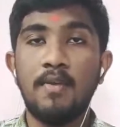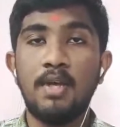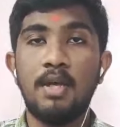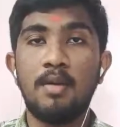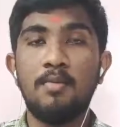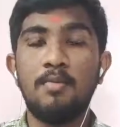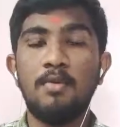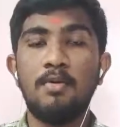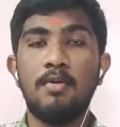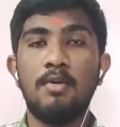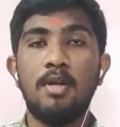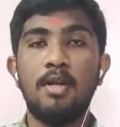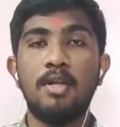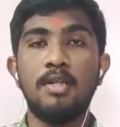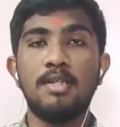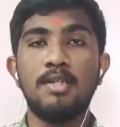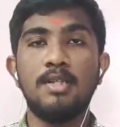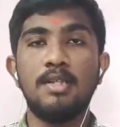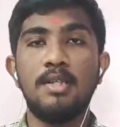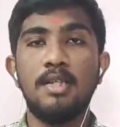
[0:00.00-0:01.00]

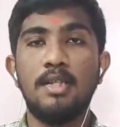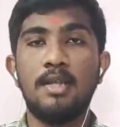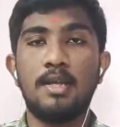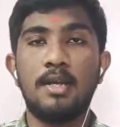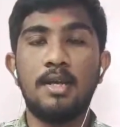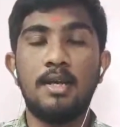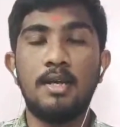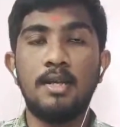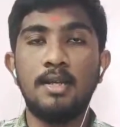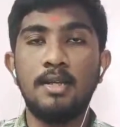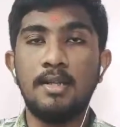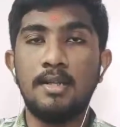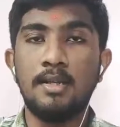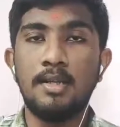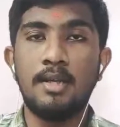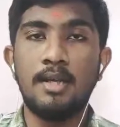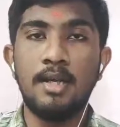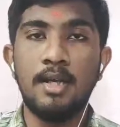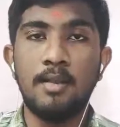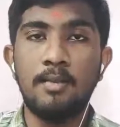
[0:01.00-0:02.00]
வியாமோஹதஸ்ததிதராணி
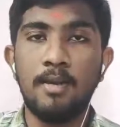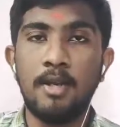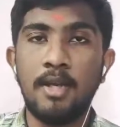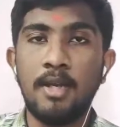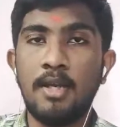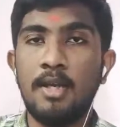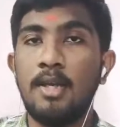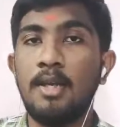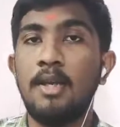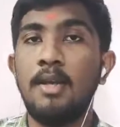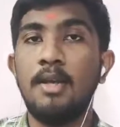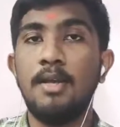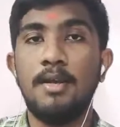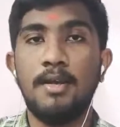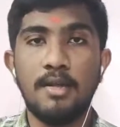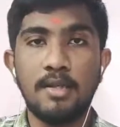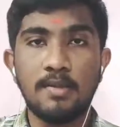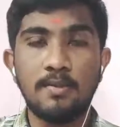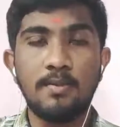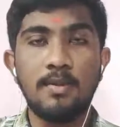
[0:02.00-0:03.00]
திருநாய மேனே
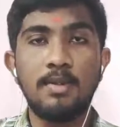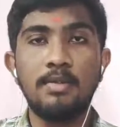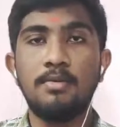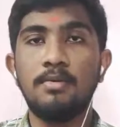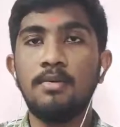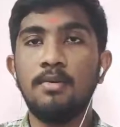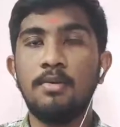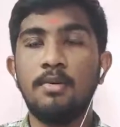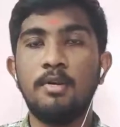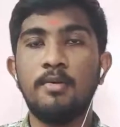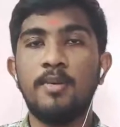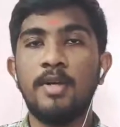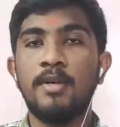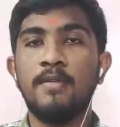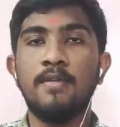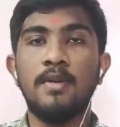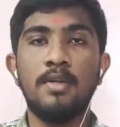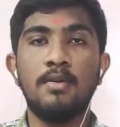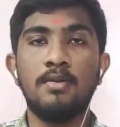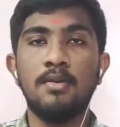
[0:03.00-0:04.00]
அஸ்மத் குரோர்
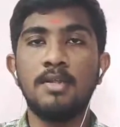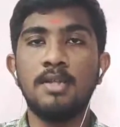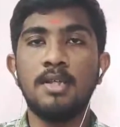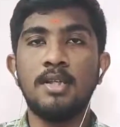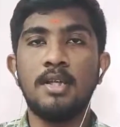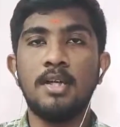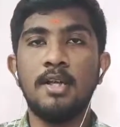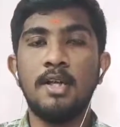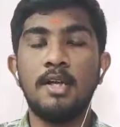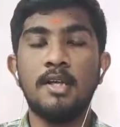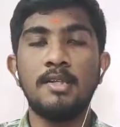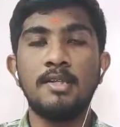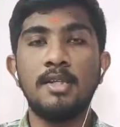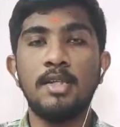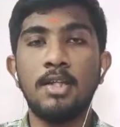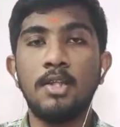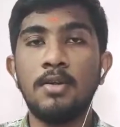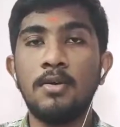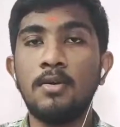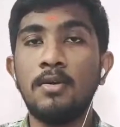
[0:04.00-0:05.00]
பகவதோசி தயேக
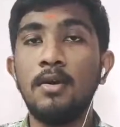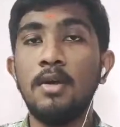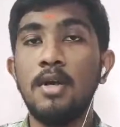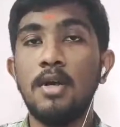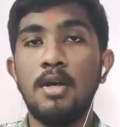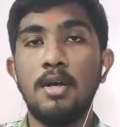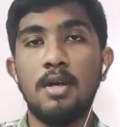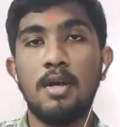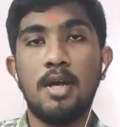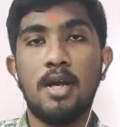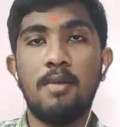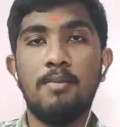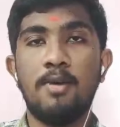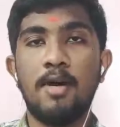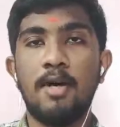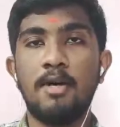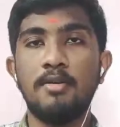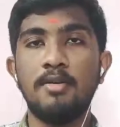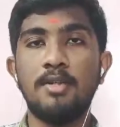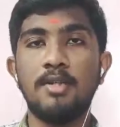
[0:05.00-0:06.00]
சிந்தோ
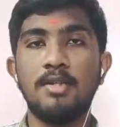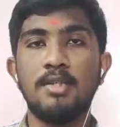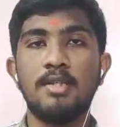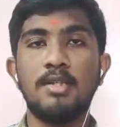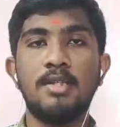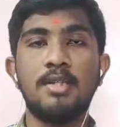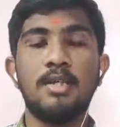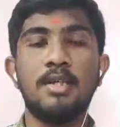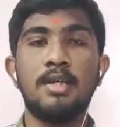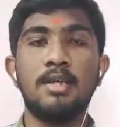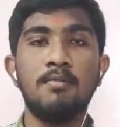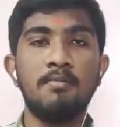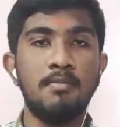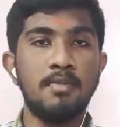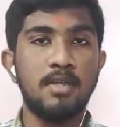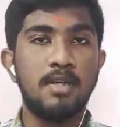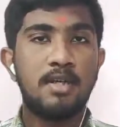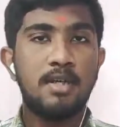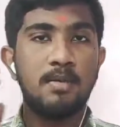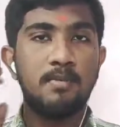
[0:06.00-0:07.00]
ராமானுஜஸ்ய சரணம்
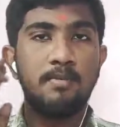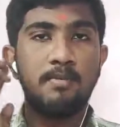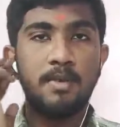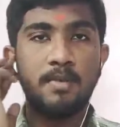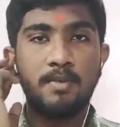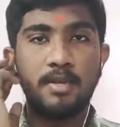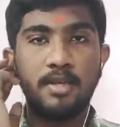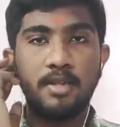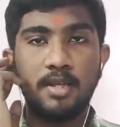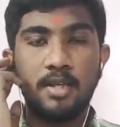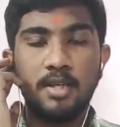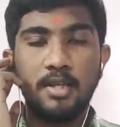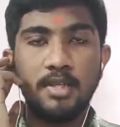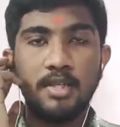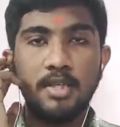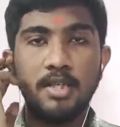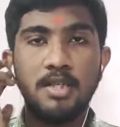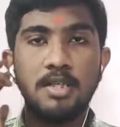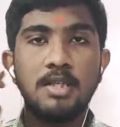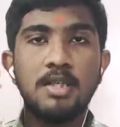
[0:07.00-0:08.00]
சரணம் பிரபத்தே
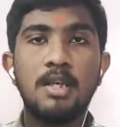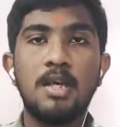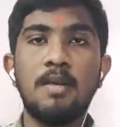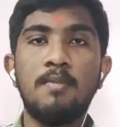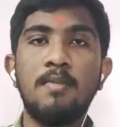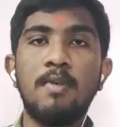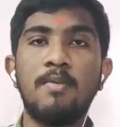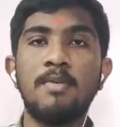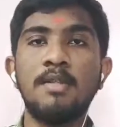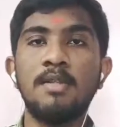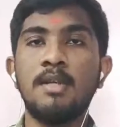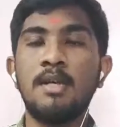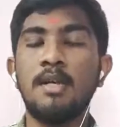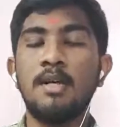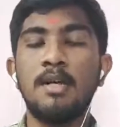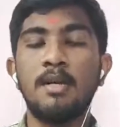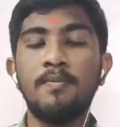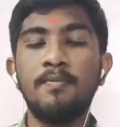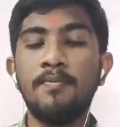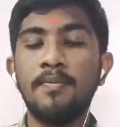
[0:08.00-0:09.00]
ஜெய் ஸ்ரீராம்
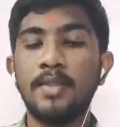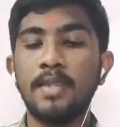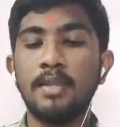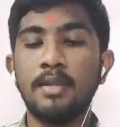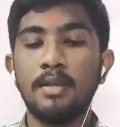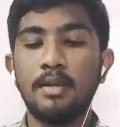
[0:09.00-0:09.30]
நமஸ்காரம்